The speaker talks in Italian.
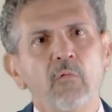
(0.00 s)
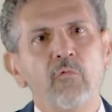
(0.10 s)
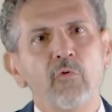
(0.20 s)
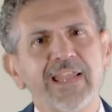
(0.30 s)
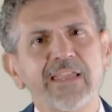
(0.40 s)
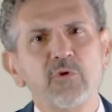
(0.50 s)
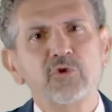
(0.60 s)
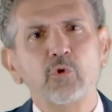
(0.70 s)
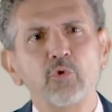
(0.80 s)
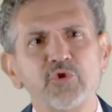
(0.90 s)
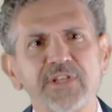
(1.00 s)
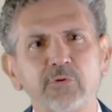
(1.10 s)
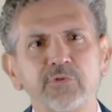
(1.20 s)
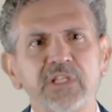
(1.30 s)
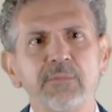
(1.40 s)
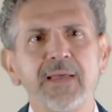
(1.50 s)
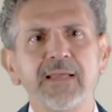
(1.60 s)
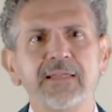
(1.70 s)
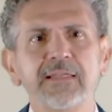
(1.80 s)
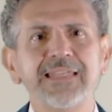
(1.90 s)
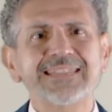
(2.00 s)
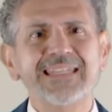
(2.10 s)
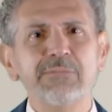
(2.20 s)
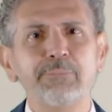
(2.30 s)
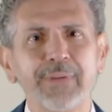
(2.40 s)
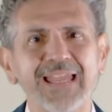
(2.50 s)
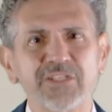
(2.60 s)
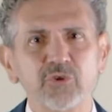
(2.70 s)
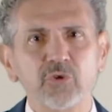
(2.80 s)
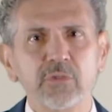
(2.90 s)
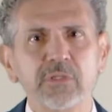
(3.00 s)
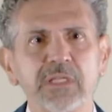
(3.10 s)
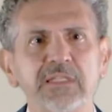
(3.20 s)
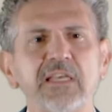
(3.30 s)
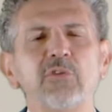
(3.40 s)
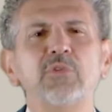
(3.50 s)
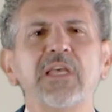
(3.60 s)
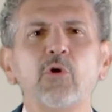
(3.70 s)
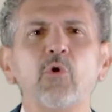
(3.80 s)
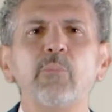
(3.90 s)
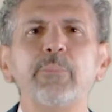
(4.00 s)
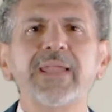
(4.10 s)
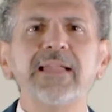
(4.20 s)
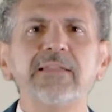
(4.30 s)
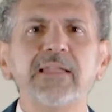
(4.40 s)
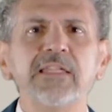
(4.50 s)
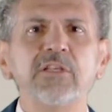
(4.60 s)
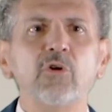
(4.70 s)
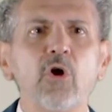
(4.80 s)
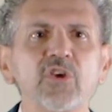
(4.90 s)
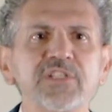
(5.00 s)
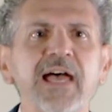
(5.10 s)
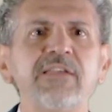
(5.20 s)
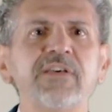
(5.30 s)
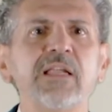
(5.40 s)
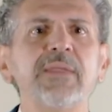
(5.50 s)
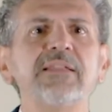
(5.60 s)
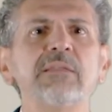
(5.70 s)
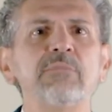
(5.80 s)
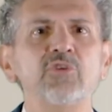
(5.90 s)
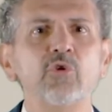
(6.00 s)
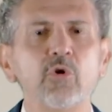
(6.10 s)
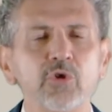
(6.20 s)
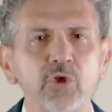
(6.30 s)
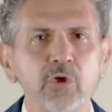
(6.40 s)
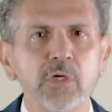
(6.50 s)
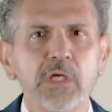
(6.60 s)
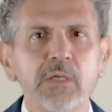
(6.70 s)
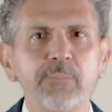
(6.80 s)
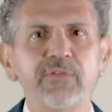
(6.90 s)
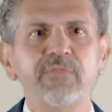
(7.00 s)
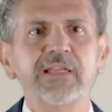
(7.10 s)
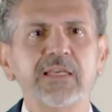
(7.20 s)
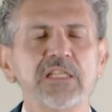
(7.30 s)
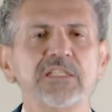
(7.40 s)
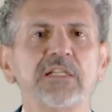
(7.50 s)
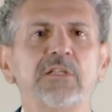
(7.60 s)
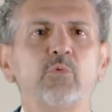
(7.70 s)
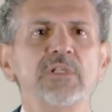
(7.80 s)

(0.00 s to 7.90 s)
Vorrei che questo concetto ti rimanesse impresso, che ti aiuti a comprendere di cosa hai veramente bisogno per far crescere la tua